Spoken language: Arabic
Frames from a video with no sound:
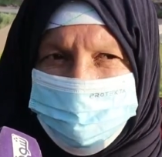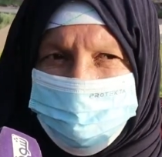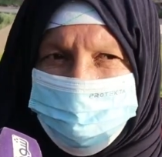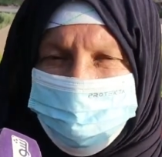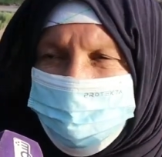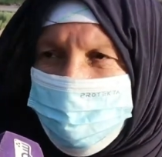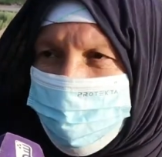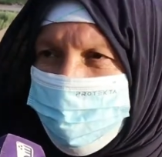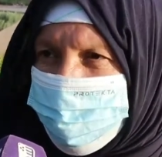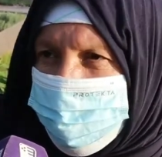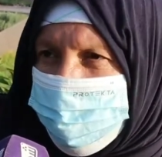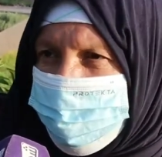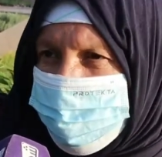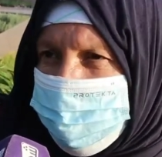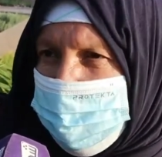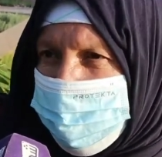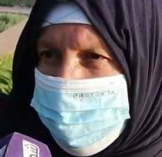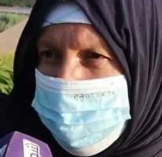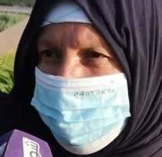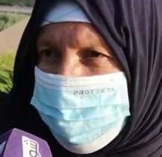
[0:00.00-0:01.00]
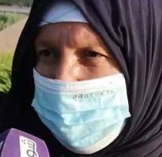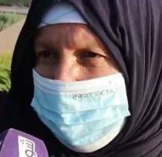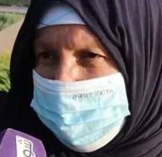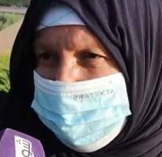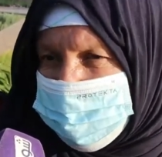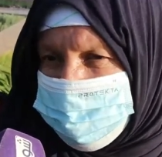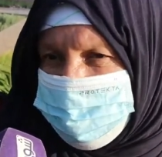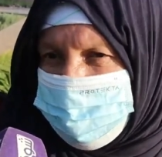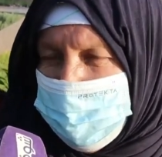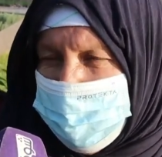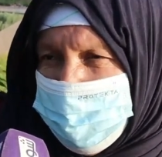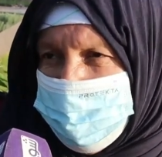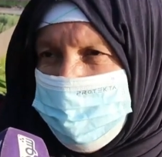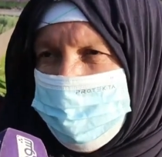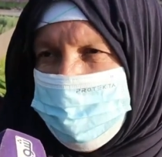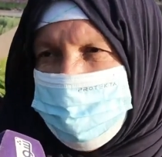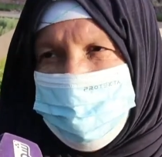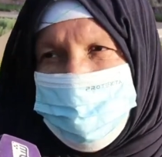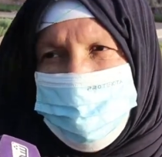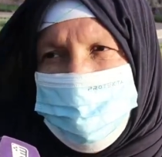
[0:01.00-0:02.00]
كناخذ اللي مقابله مع الخدمه
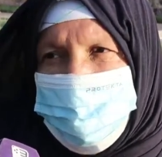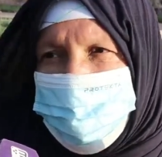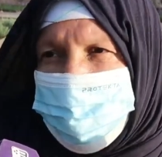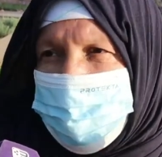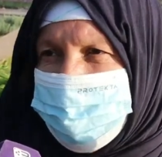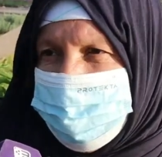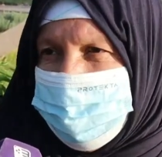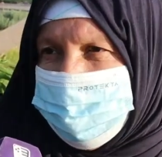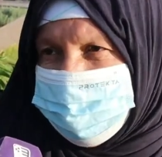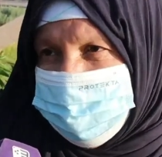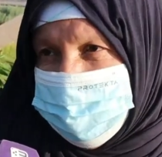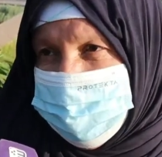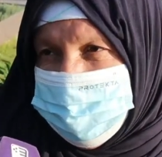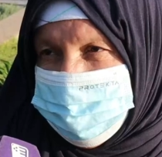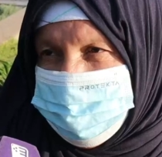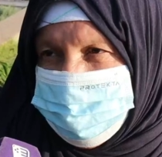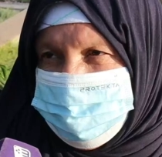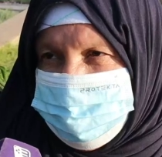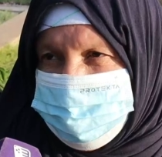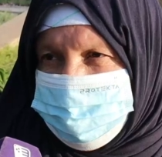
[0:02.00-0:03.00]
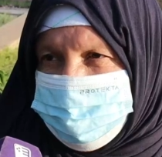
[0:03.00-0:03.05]
وكنعطيه